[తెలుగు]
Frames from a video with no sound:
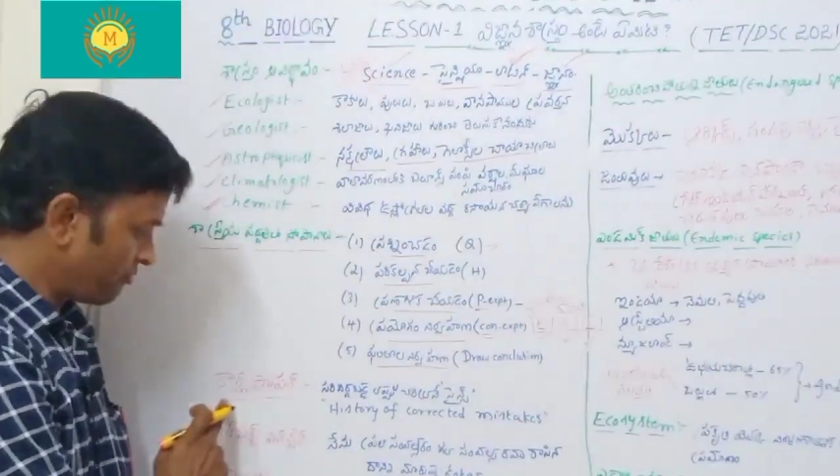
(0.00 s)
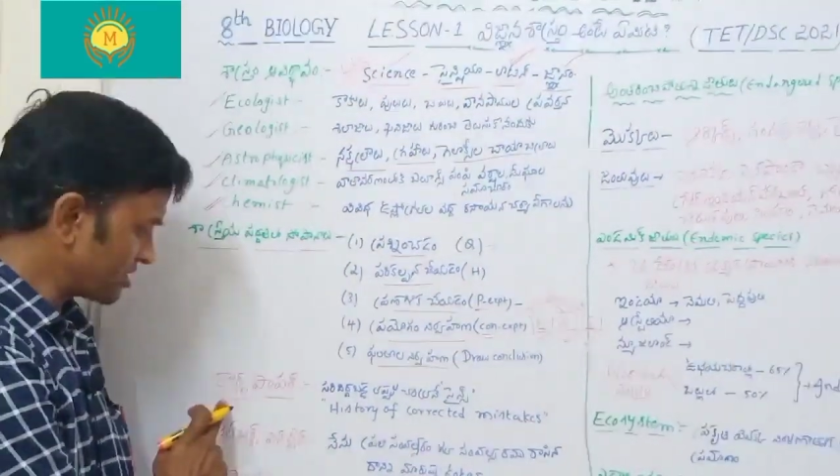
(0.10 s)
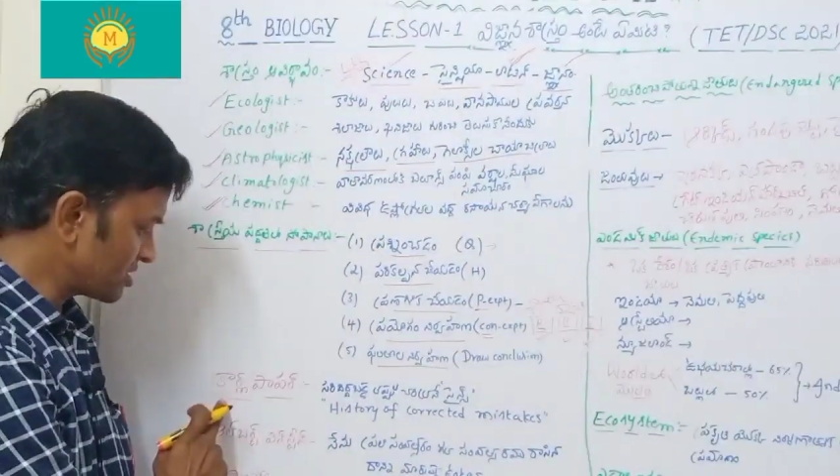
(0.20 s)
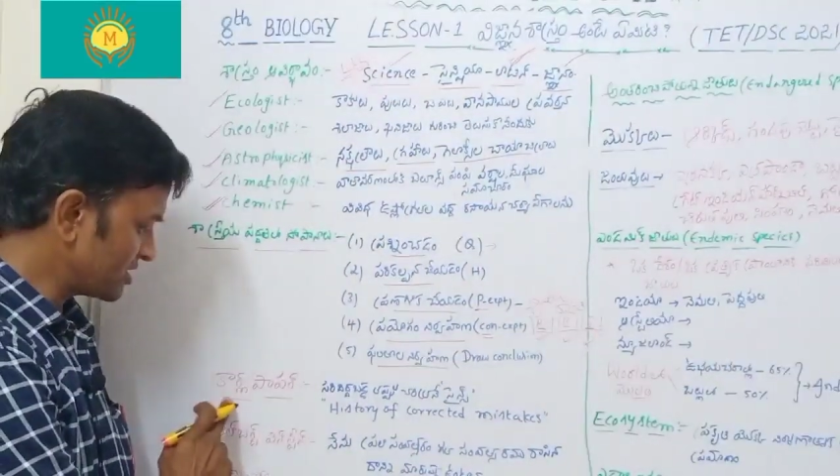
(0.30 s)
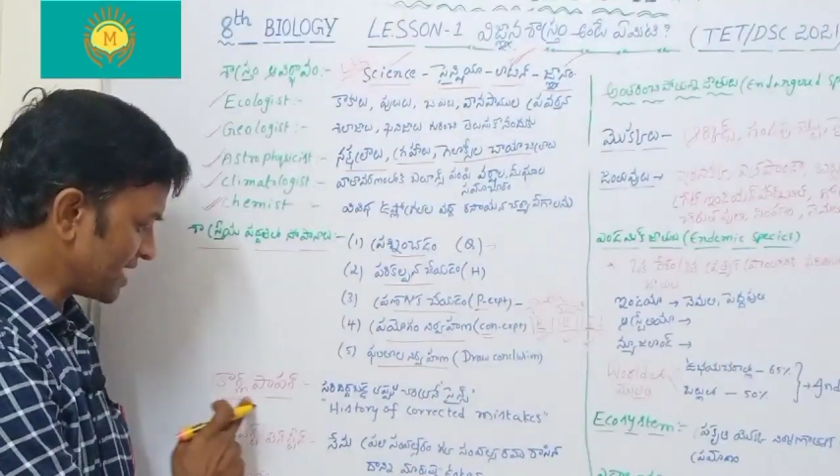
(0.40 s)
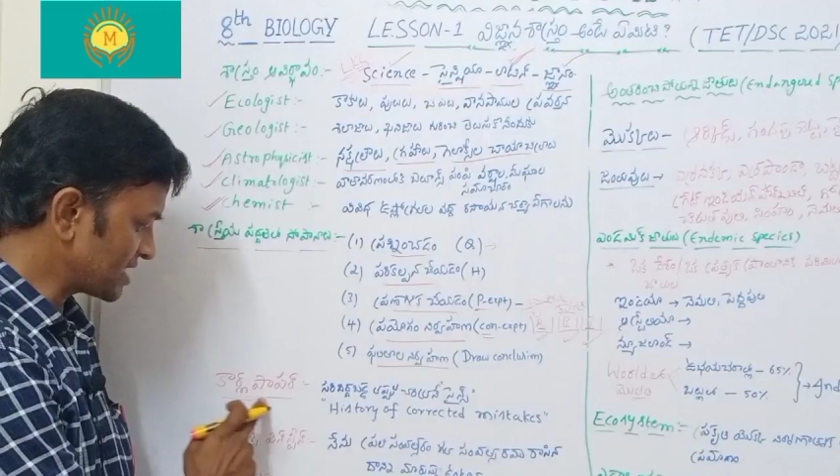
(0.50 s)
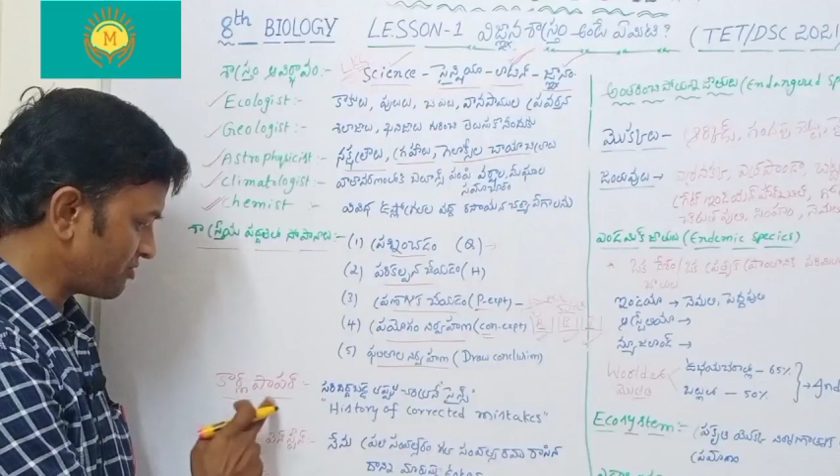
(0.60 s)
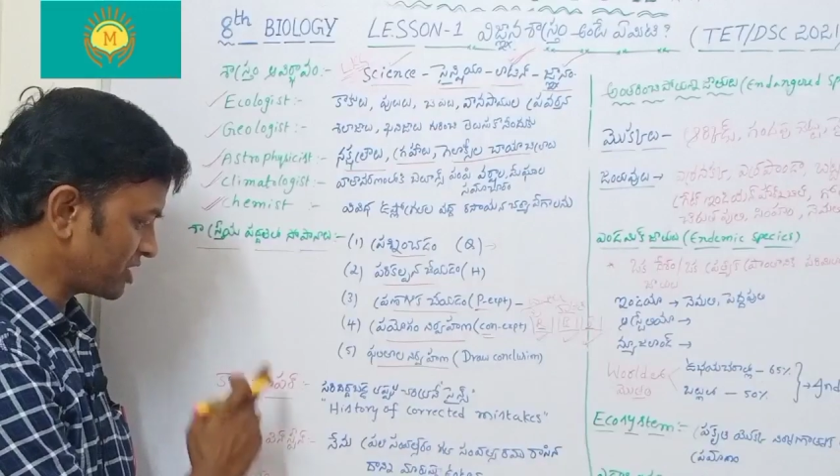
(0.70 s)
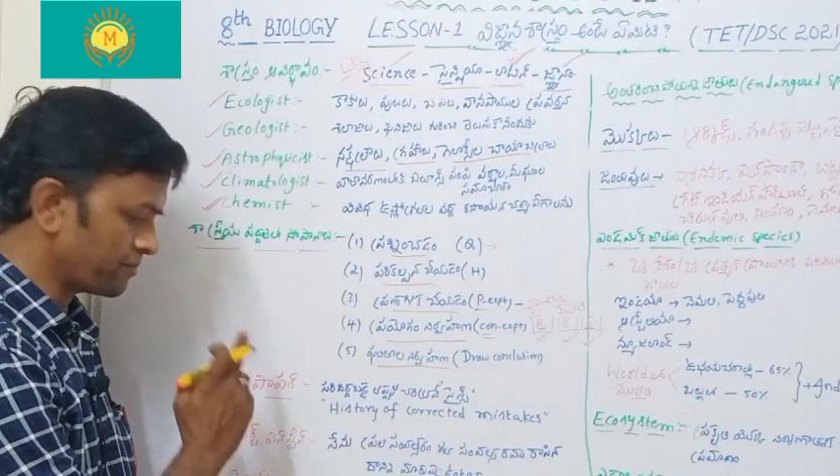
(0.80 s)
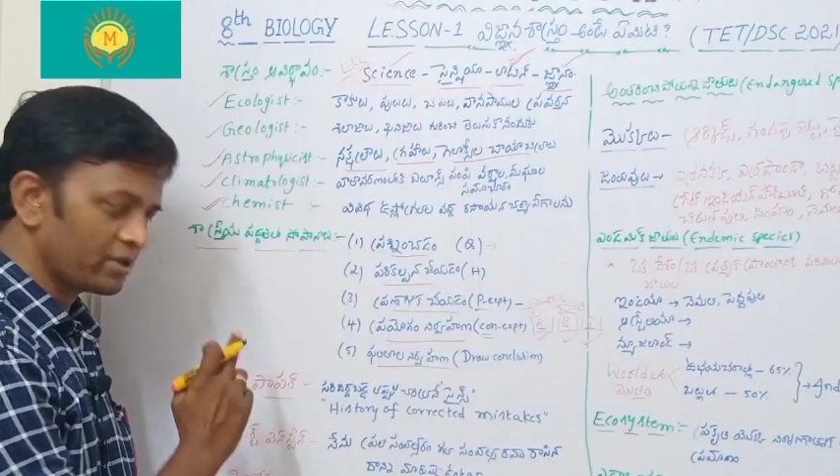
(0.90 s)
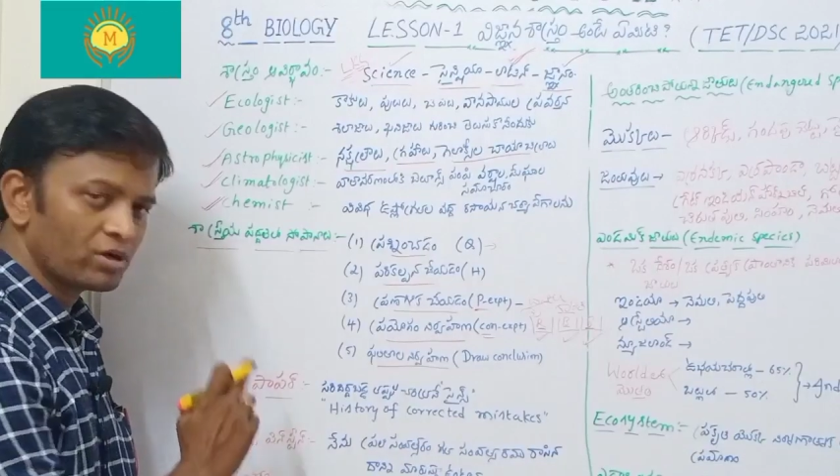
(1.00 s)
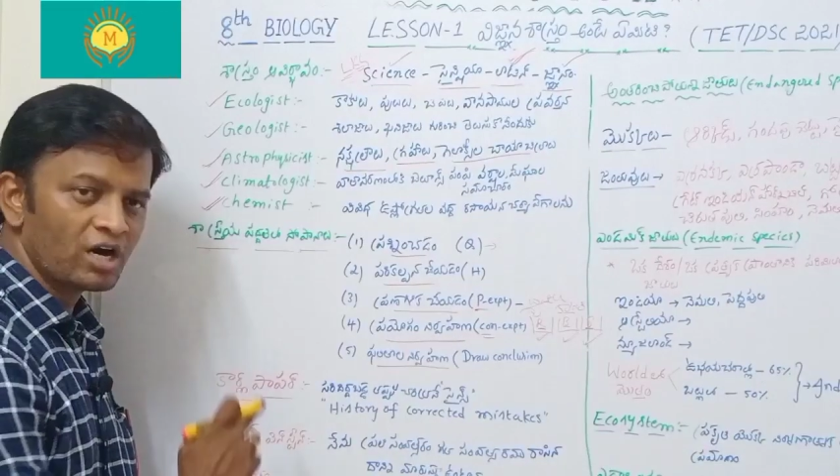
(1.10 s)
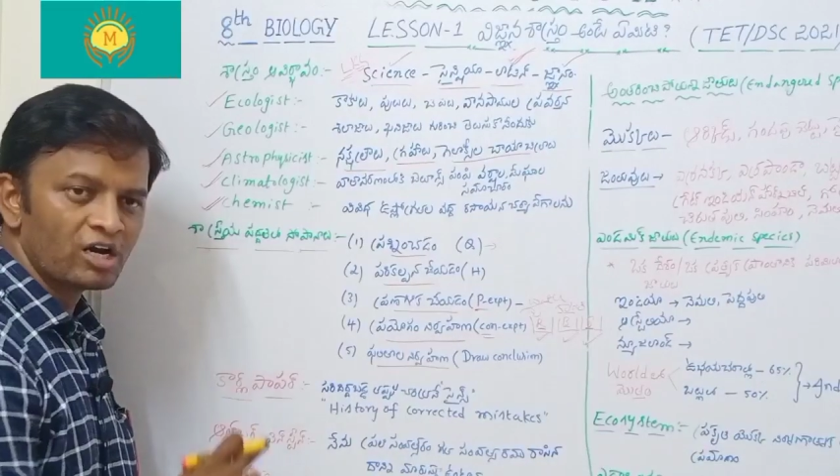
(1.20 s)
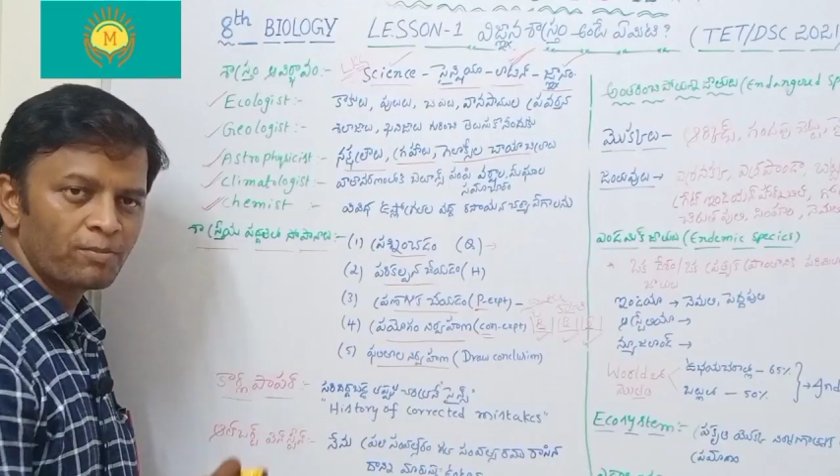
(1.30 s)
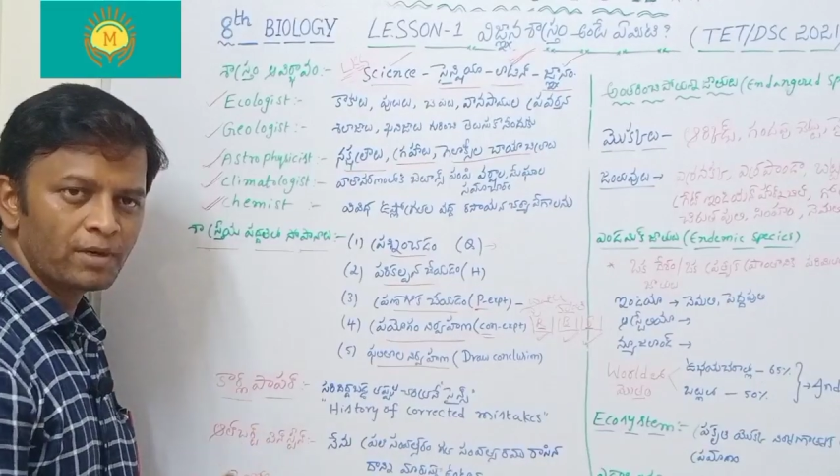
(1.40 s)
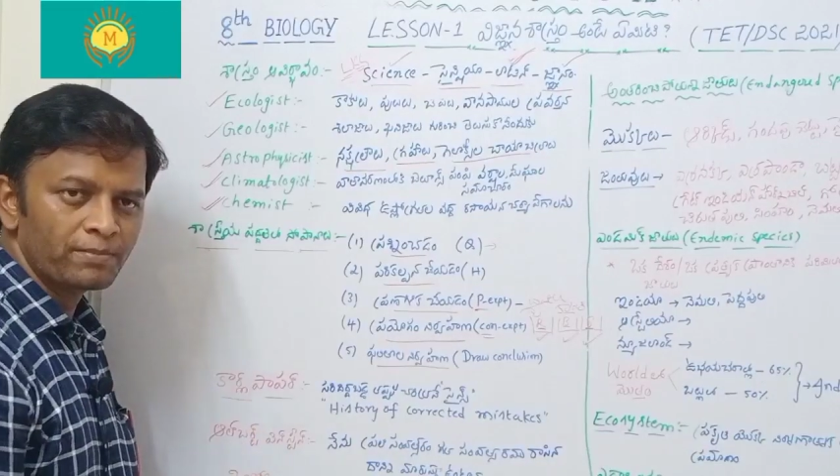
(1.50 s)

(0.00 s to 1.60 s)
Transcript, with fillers: ఫస్ట్ శాస్త్రవేత్త పేరు కార్ల్